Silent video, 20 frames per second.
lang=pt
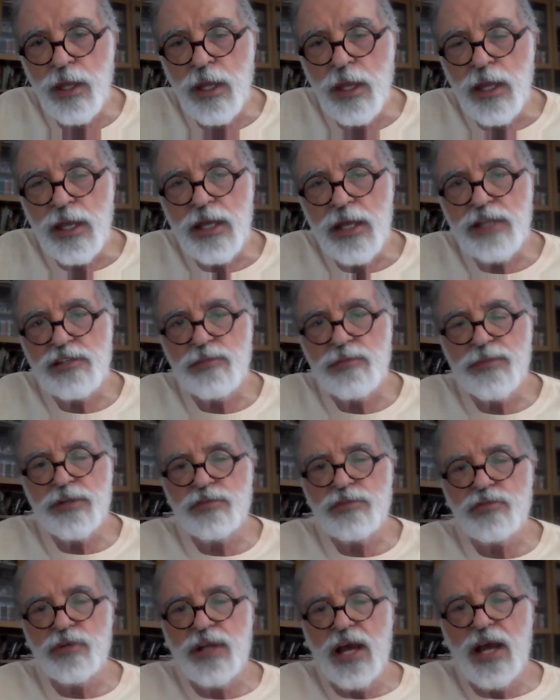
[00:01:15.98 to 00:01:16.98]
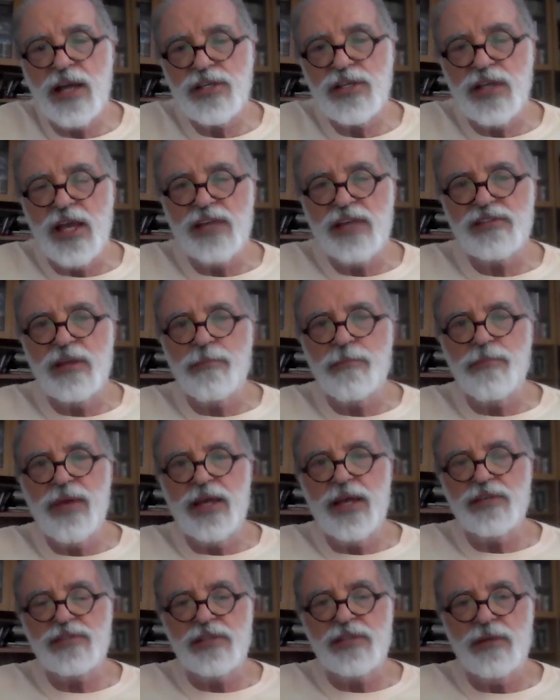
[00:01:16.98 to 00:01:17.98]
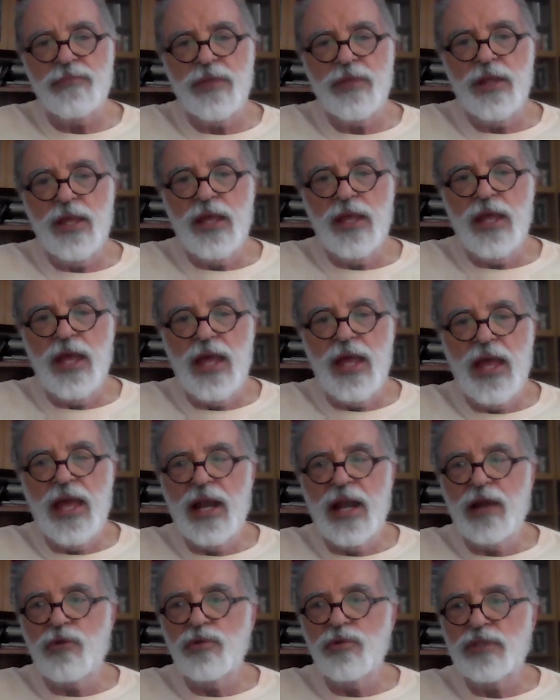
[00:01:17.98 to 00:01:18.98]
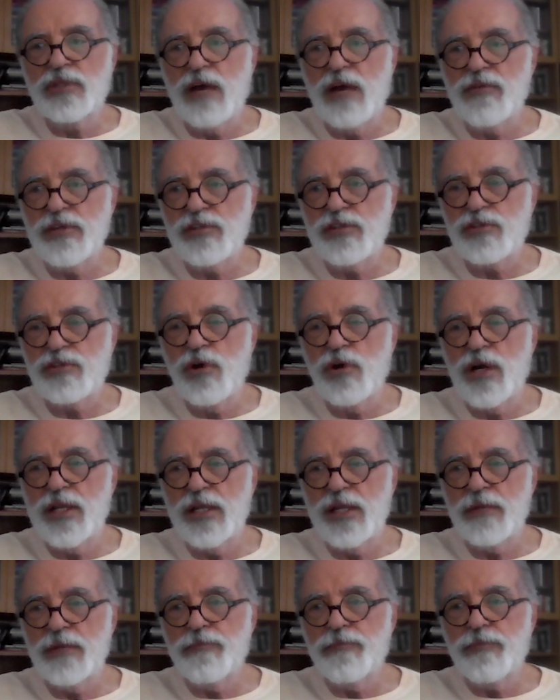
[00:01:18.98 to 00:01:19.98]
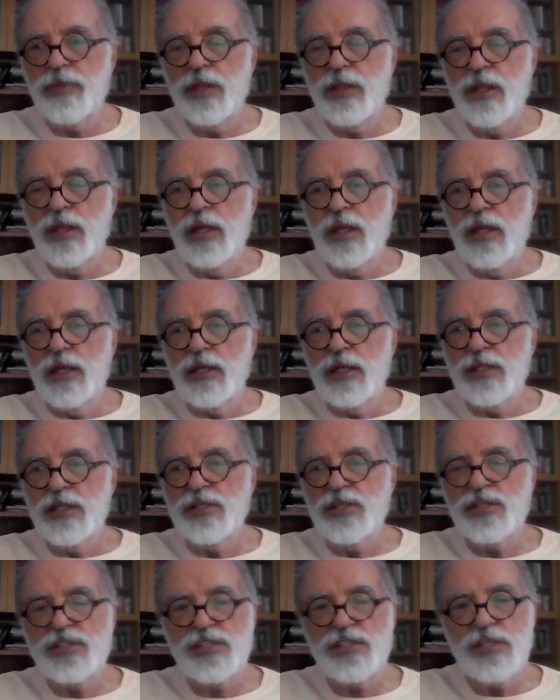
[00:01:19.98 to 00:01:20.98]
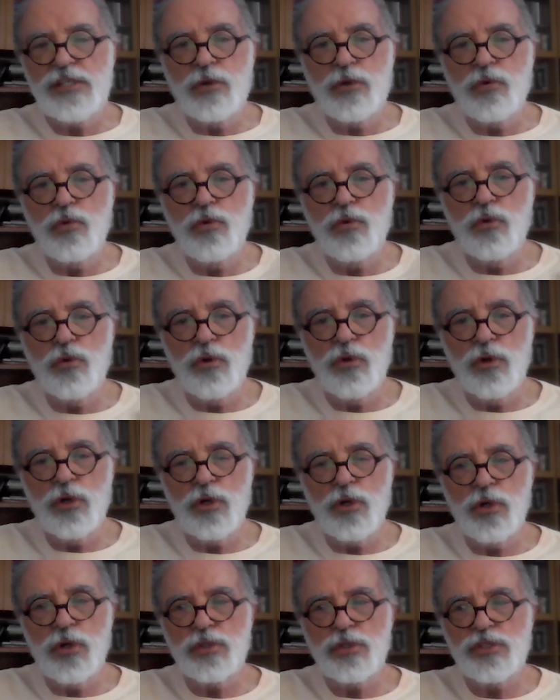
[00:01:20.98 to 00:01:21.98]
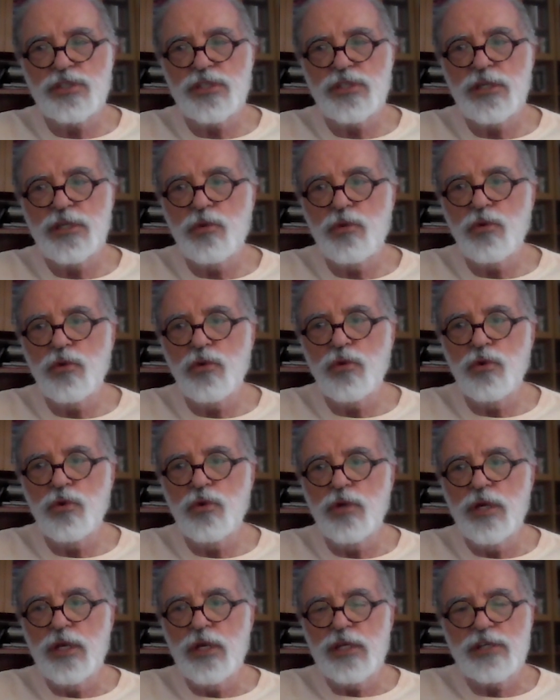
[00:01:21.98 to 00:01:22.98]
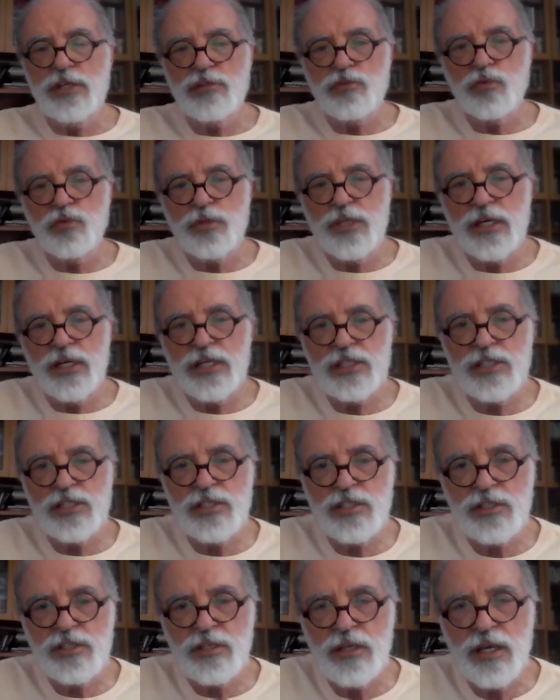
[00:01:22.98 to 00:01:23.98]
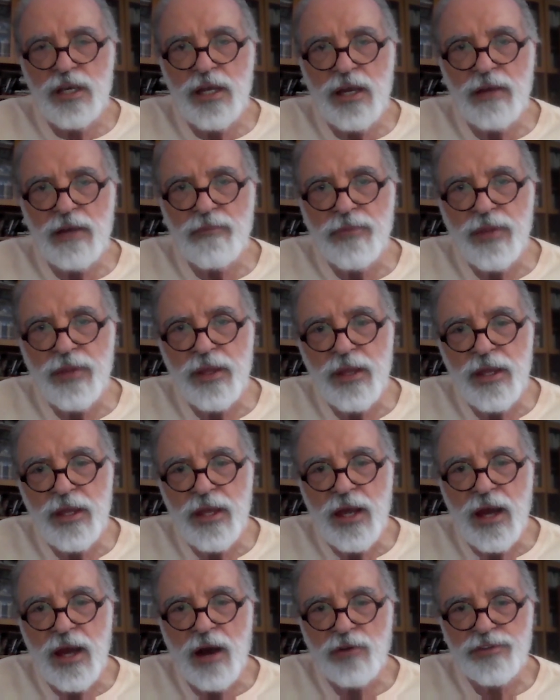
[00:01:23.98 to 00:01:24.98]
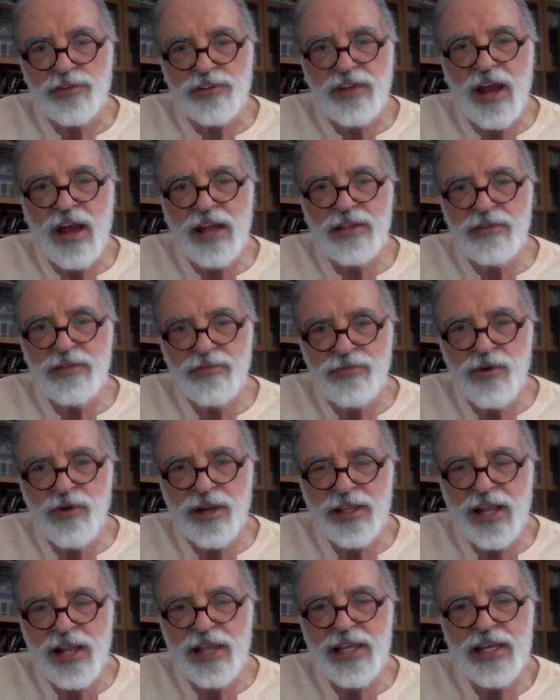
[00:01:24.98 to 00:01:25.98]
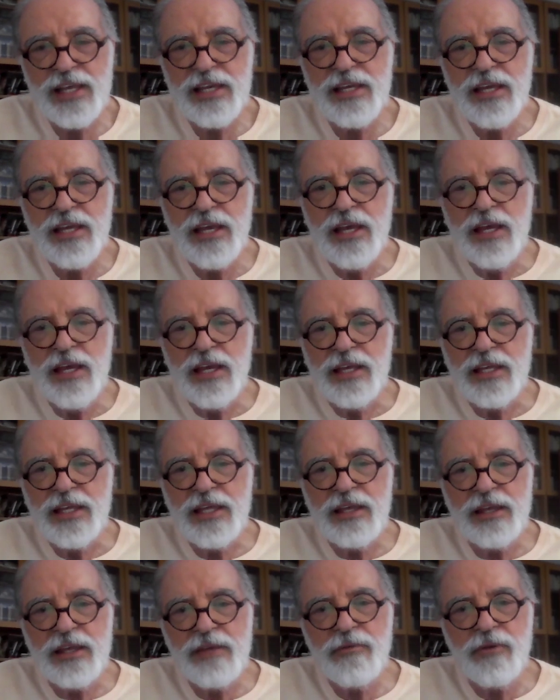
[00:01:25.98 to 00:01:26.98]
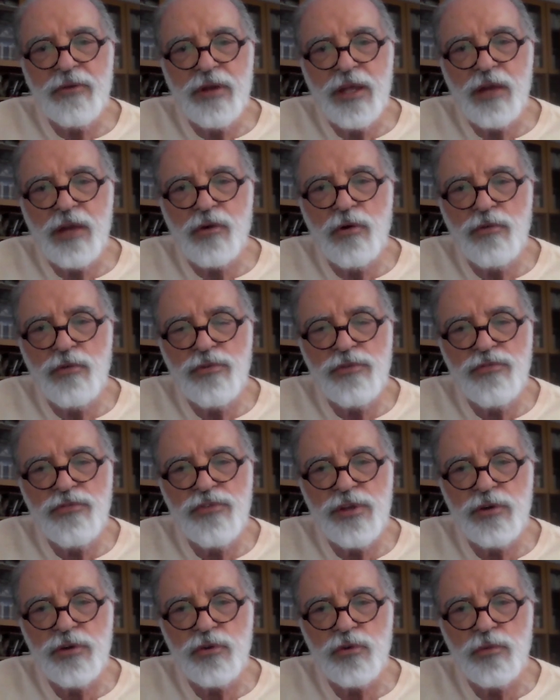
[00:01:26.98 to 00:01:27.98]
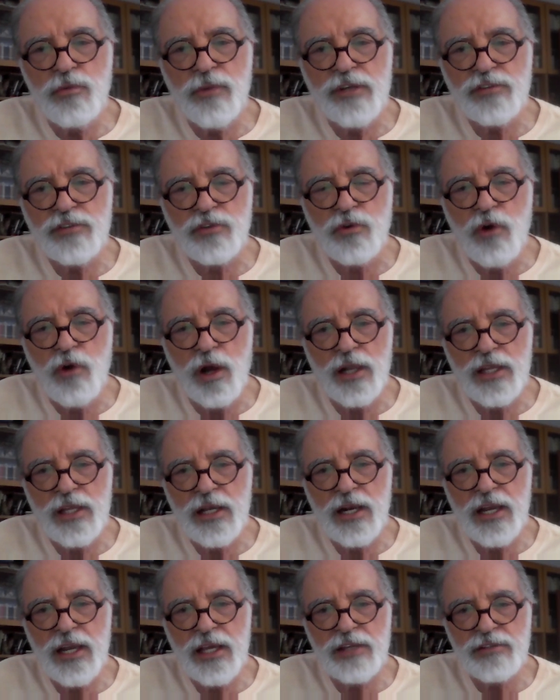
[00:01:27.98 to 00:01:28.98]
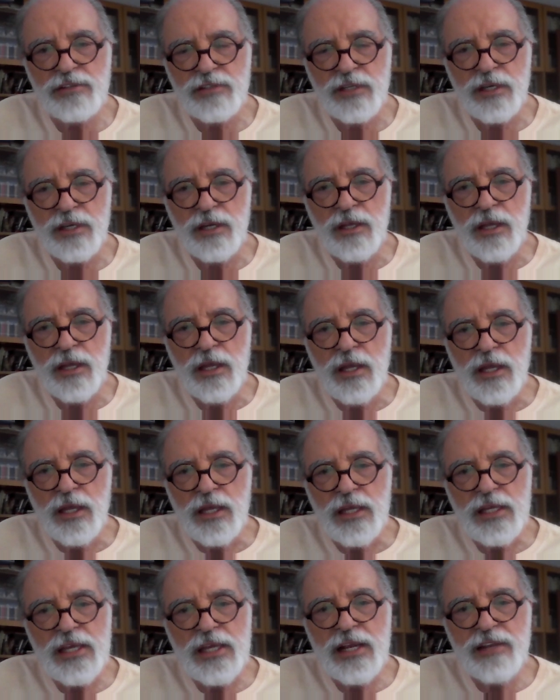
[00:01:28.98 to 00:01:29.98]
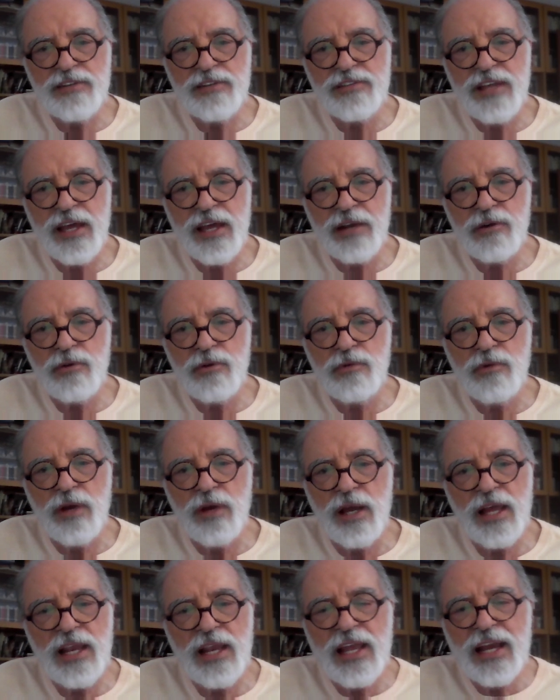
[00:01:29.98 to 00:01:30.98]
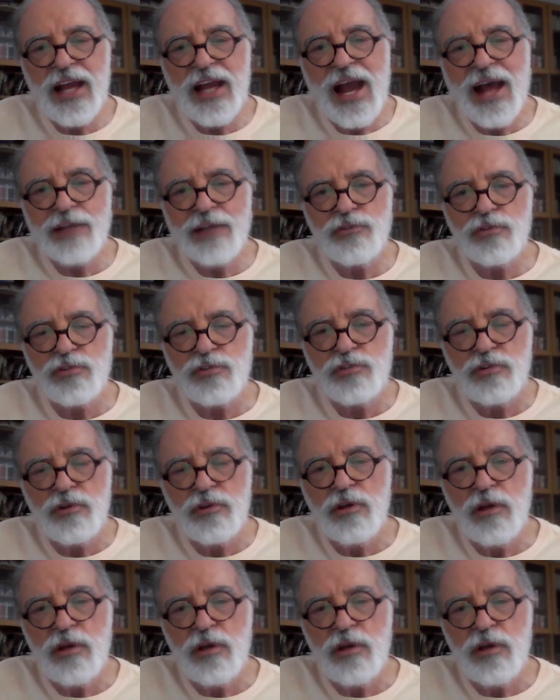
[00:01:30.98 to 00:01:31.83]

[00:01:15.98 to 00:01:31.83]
Esse personagem, essa peça, ela contava a história de cinco, uh, cinco estudantes uh, outsider, fora da lei, que, que, que conviviam numa escola inglesa e eles eram relegados